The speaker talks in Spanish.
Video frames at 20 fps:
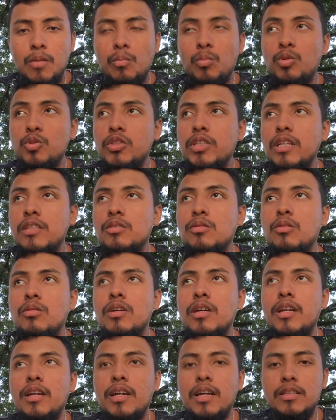muchas
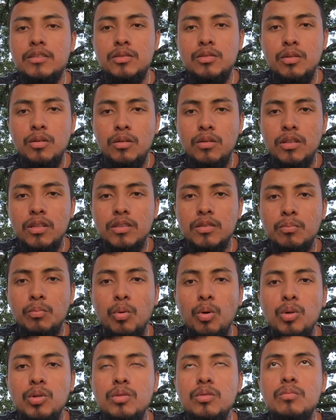congregaciones,
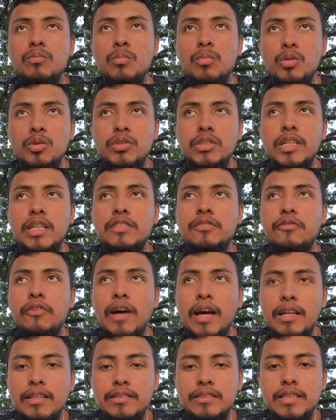muchas
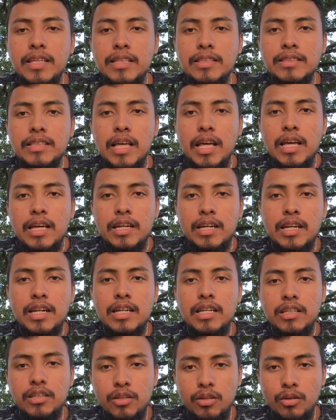falsas
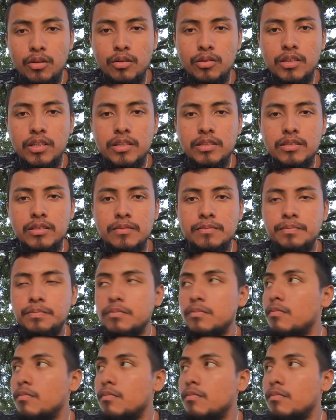religiones